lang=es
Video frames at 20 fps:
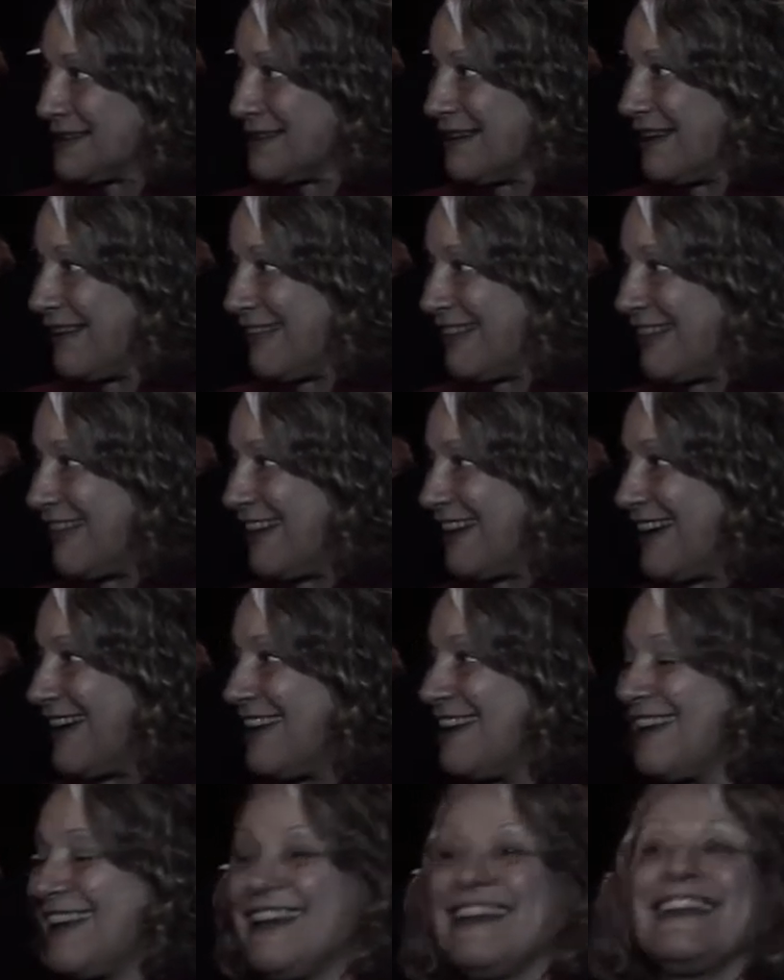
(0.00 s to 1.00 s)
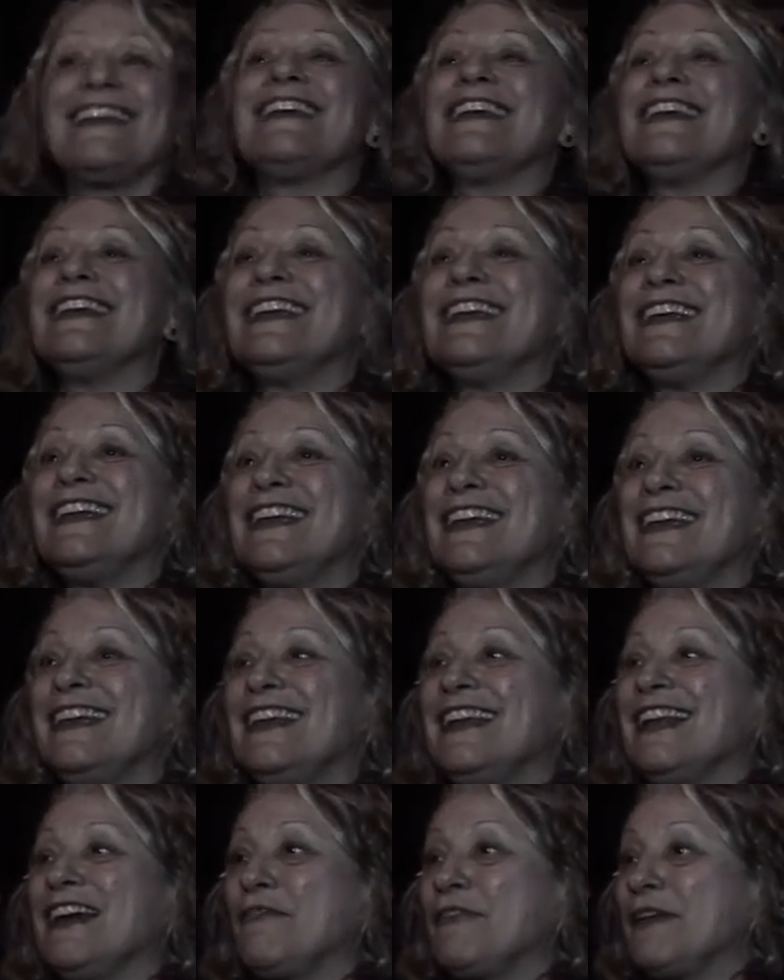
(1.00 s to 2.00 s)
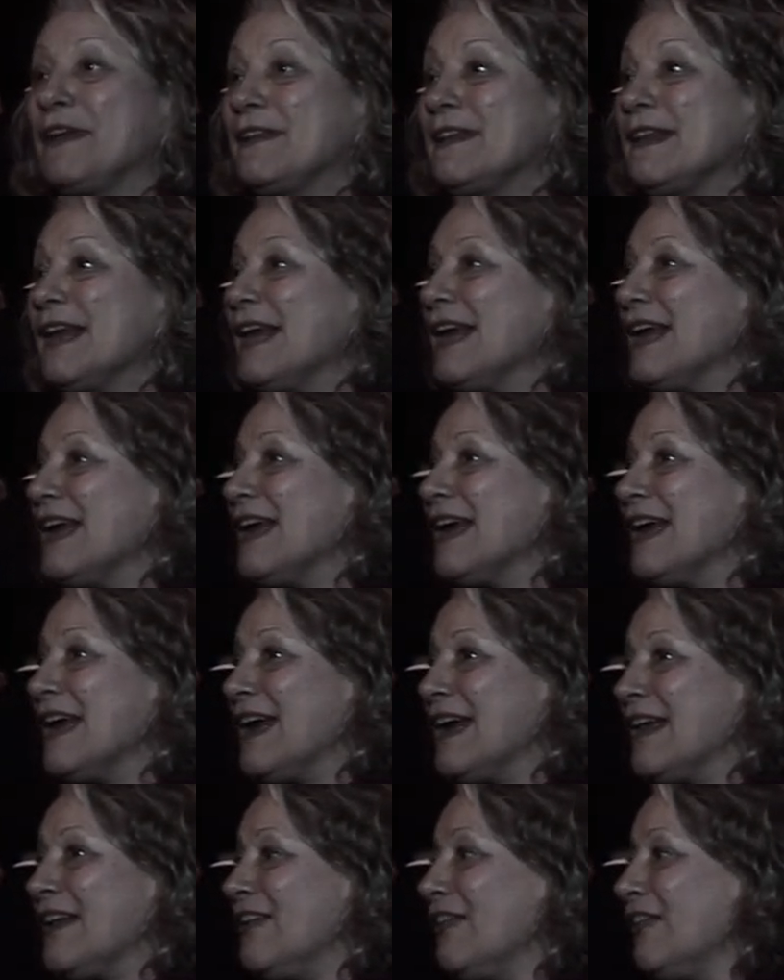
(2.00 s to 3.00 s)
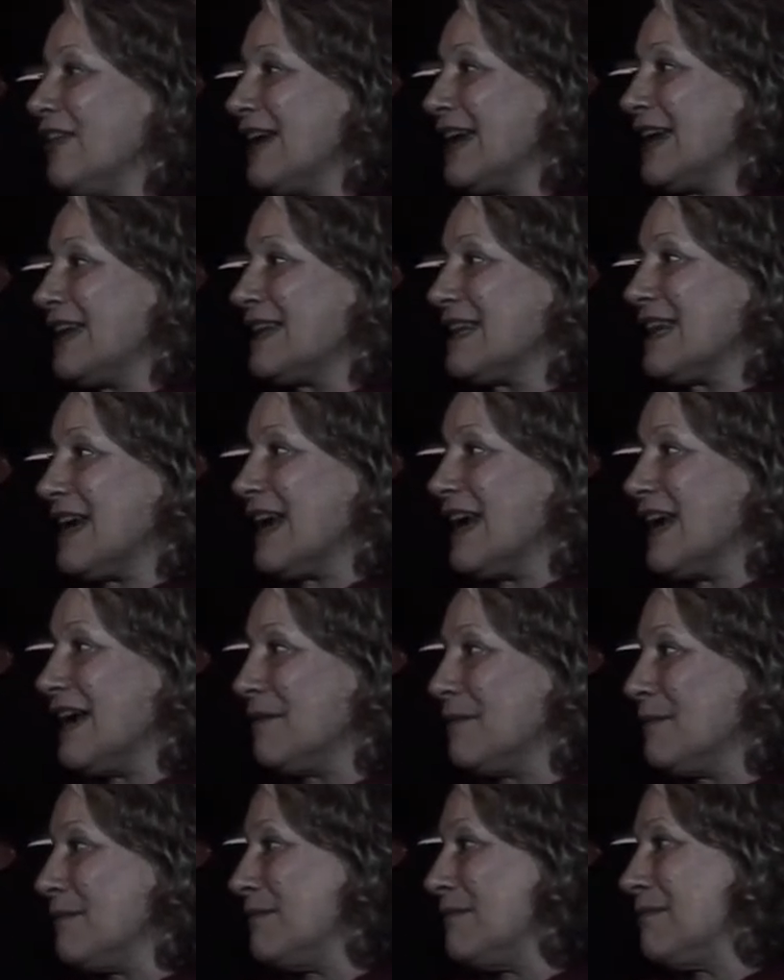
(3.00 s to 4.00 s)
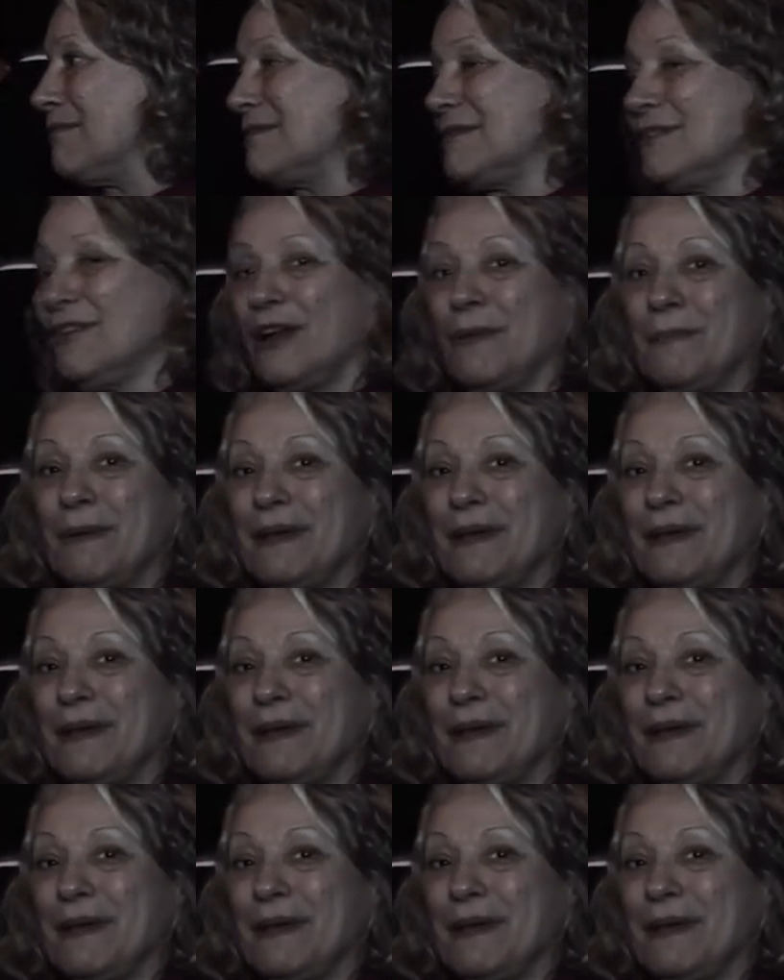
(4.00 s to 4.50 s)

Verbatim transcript: senda. Y la fiesta lo que está, mm, lo que